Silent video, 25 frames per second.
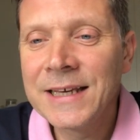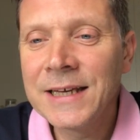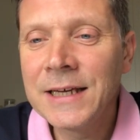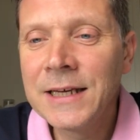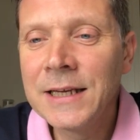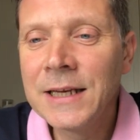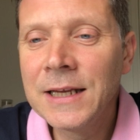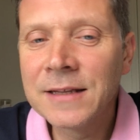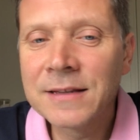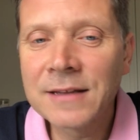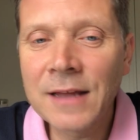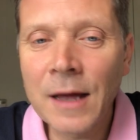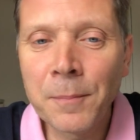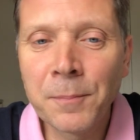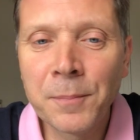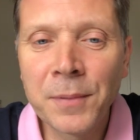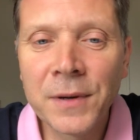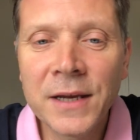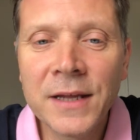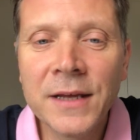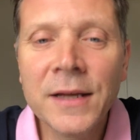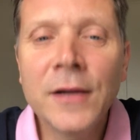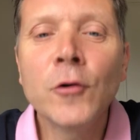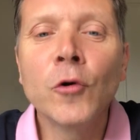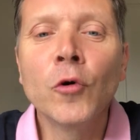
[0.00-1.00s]
Il est
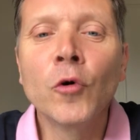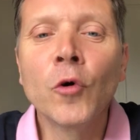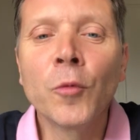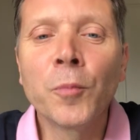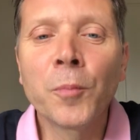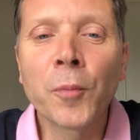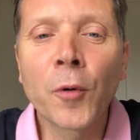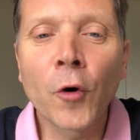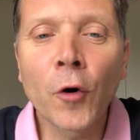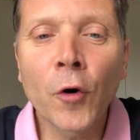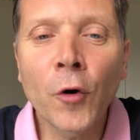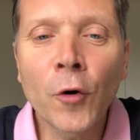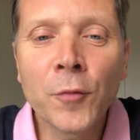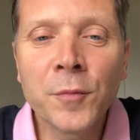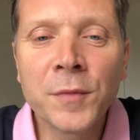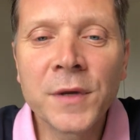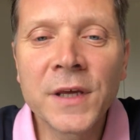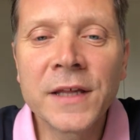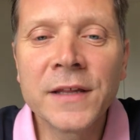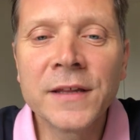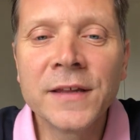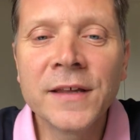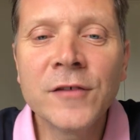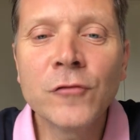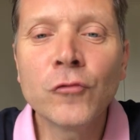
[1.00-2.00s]
appelé le
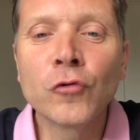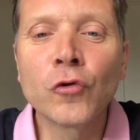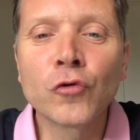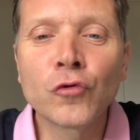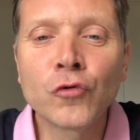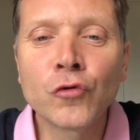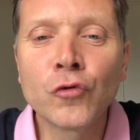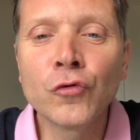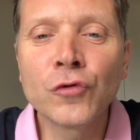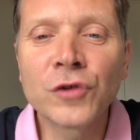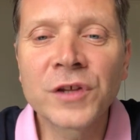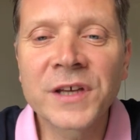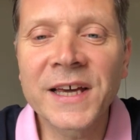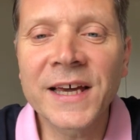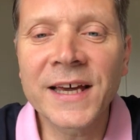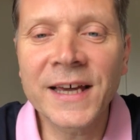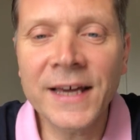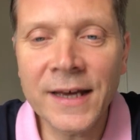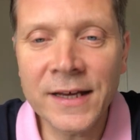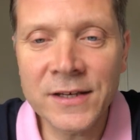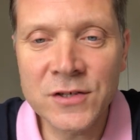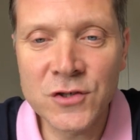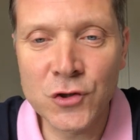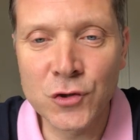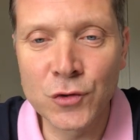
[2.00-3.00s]
premier-né de toute
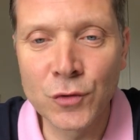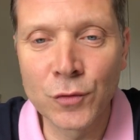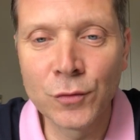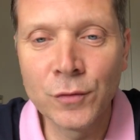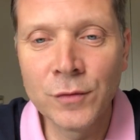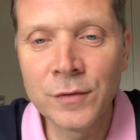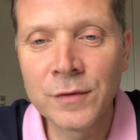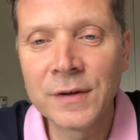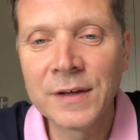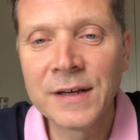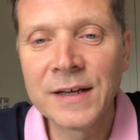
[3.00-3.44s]
création,